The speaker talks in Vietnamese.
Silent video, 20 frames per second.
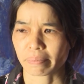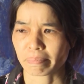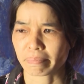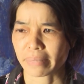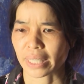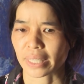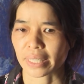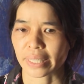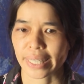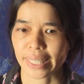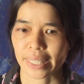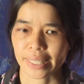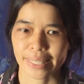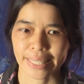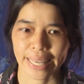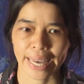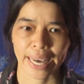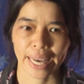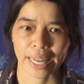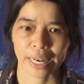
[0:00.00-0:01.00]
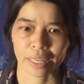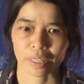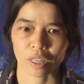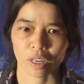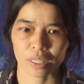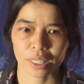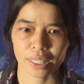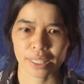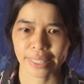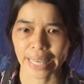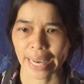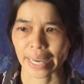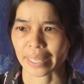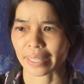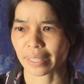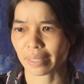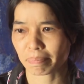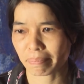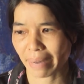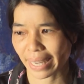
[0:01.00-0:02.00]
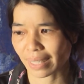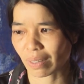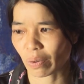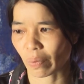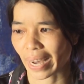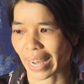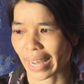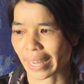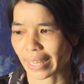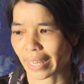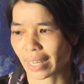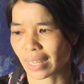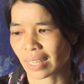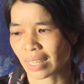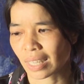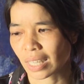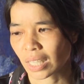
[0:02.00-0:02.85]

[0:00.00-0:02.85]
Mình đi xe là nó cứ chảy nước mắt hoài ấy.